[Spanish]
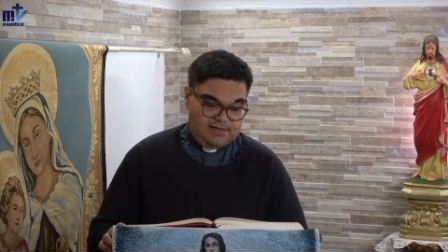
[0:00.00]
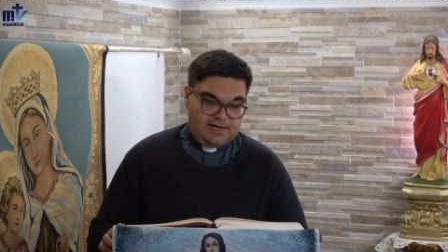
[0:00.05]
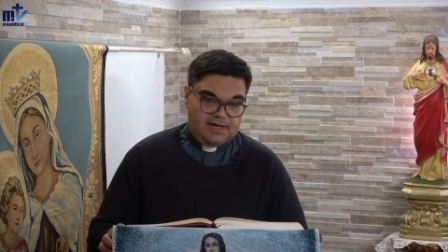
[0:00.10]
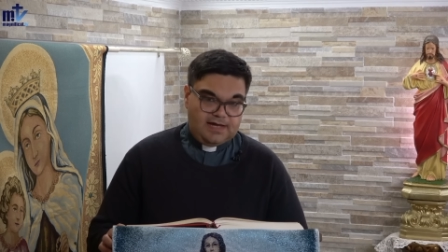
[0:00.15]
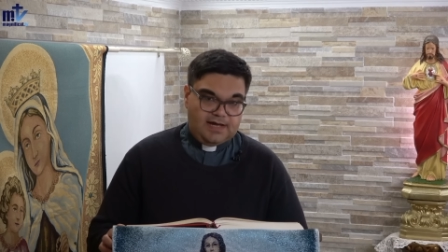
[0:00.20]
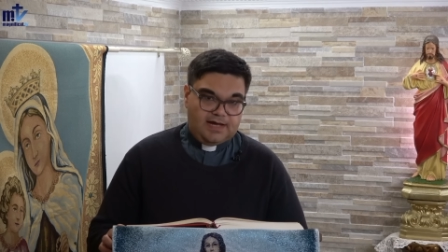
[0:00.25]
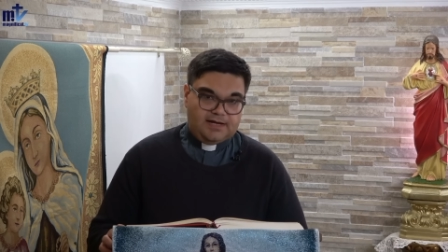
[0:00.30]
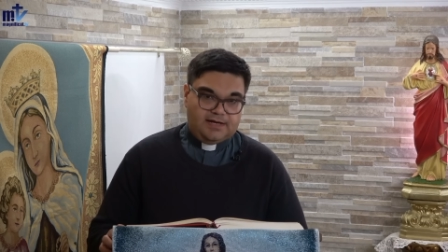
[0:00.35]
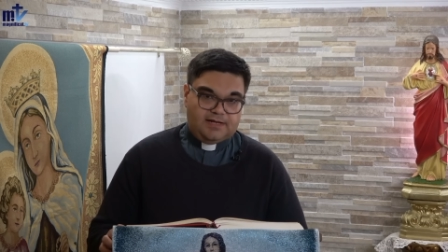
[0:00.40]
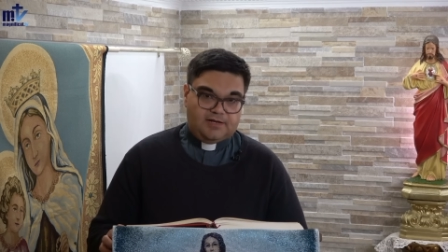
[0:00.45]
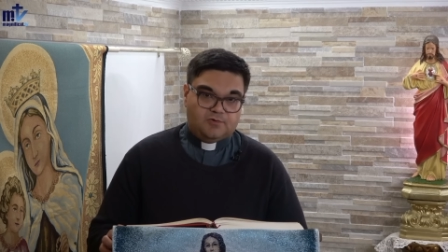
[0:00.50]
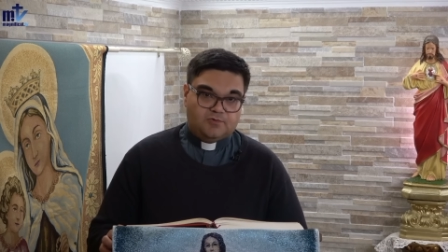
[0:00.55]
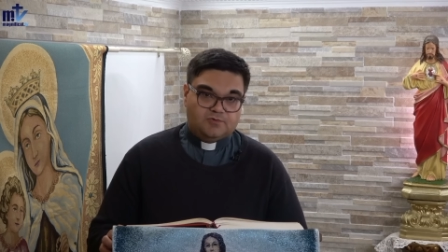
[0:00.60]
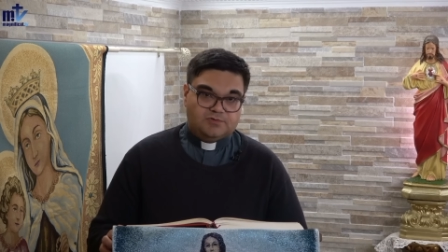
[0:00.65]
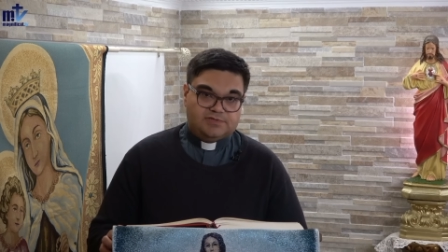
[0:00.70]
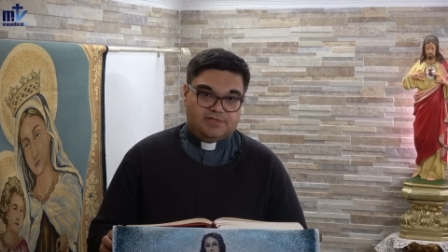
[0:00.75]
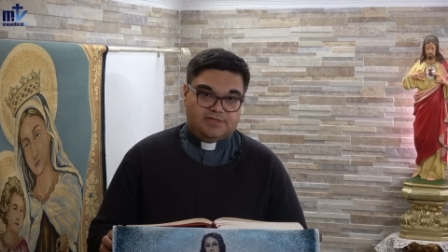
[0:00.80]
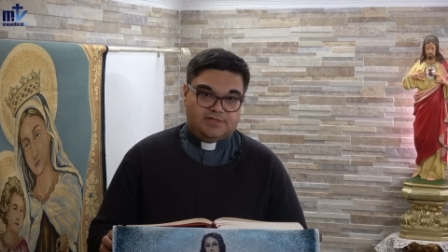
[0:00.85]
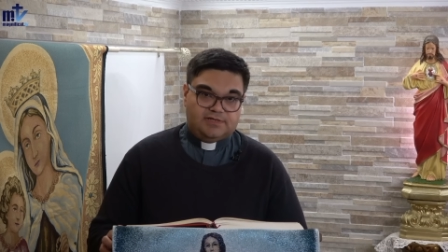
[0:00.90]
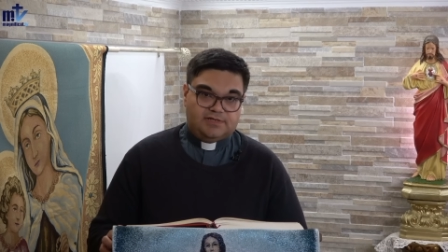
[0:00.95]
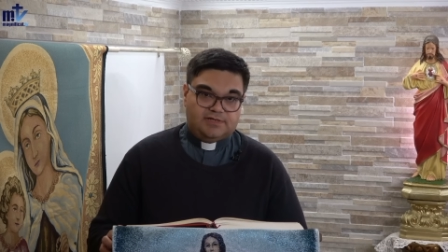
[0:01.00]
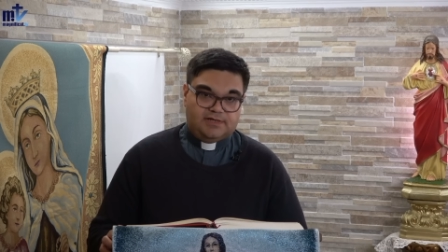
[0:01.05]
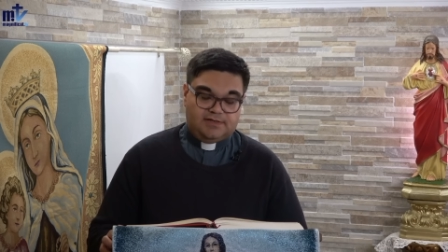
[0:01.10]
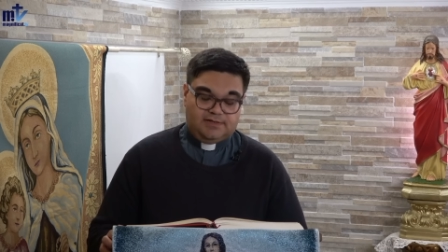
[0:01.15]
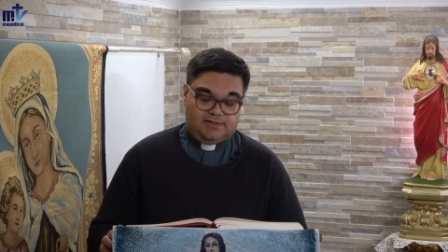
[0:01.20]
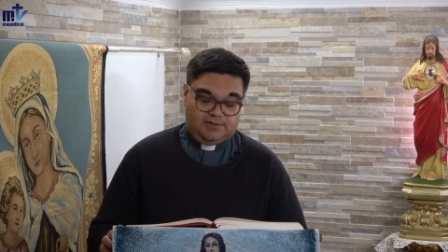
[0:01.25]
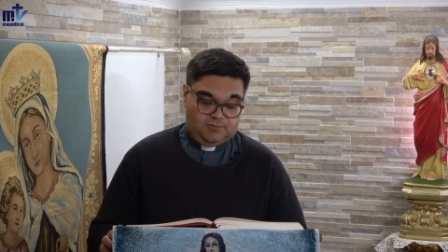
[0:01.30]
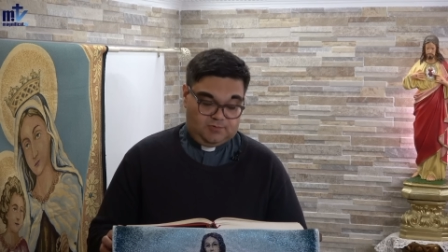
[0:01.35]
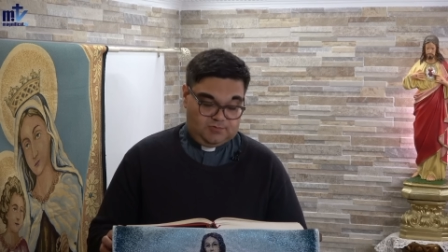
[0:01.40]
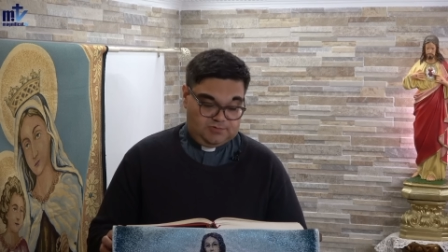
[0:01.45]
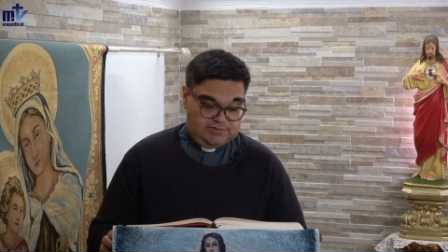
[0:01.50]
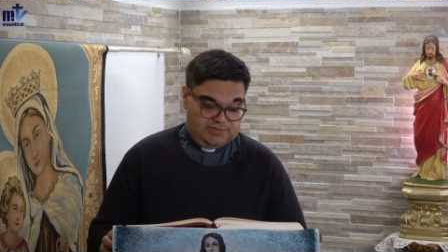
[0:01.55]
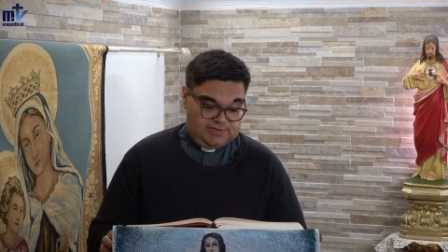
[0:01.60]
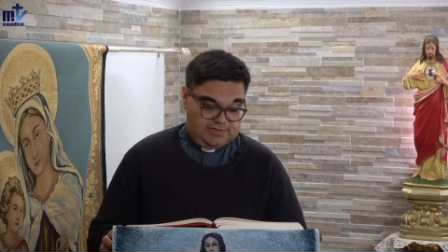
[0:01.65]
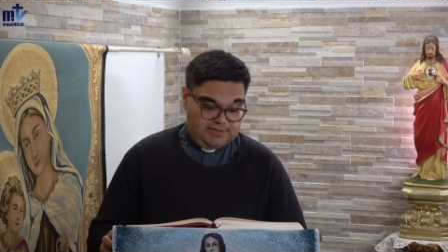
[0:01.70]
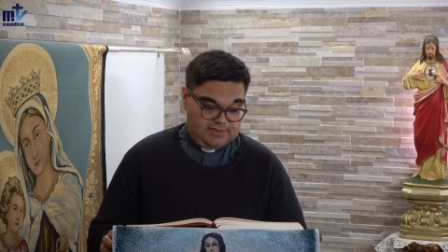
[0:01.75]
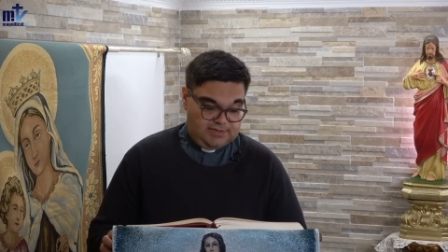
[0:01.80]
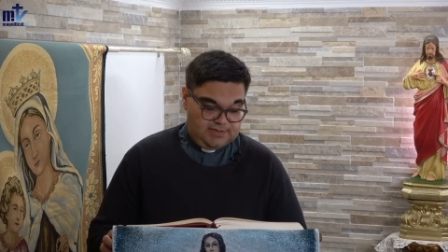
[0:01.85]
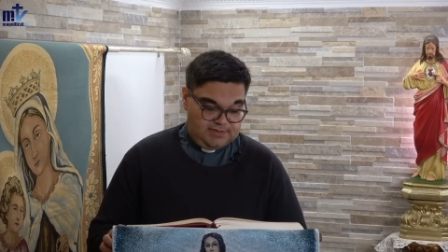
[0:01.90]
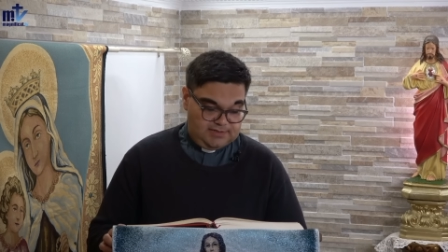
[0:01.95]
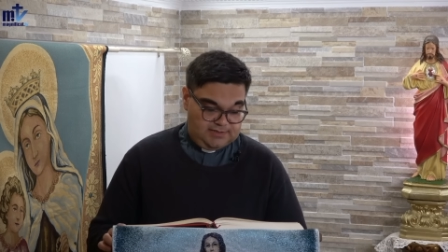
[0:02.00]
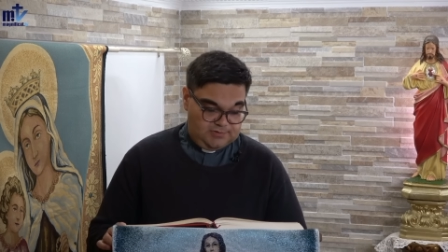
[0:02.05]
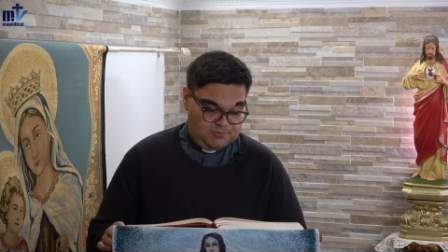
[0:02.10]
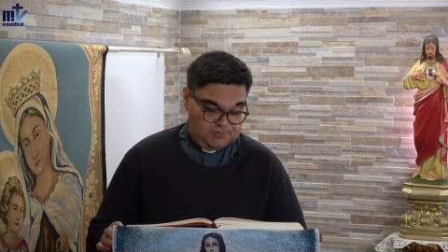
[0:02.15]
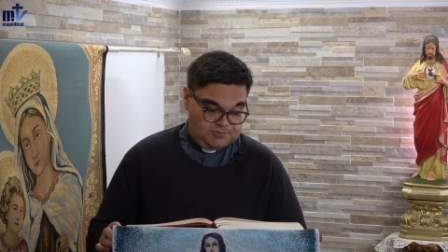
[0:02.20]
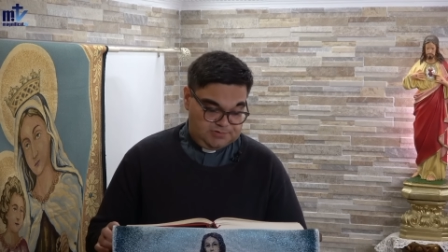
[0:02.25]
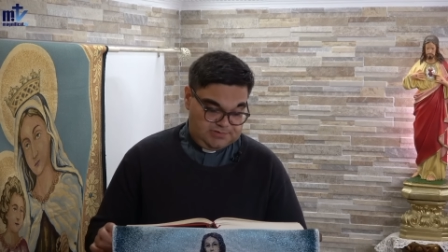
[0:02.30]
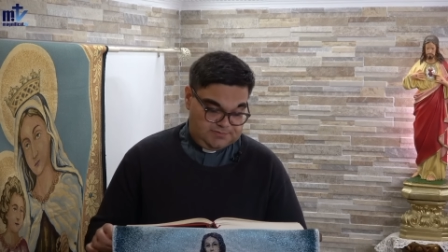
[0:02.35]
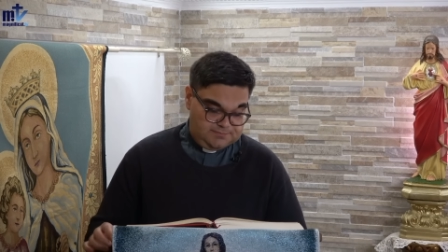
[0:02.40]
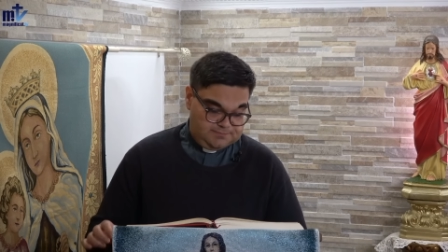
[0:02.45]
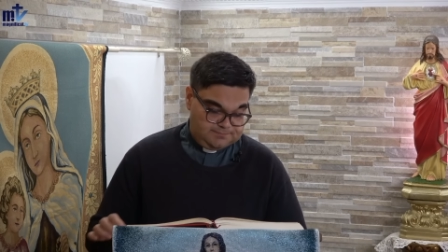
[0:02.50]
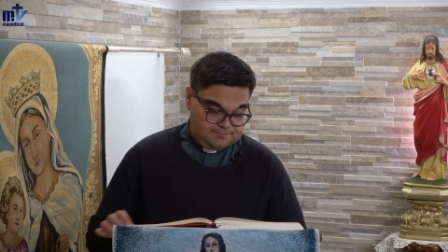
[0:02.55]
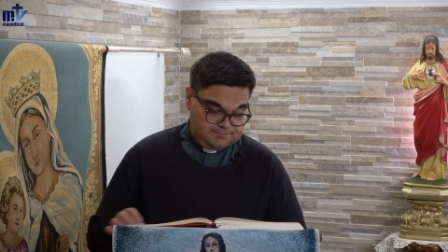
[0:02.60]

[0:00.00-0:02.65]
Aleluya, aleluya, aleluya.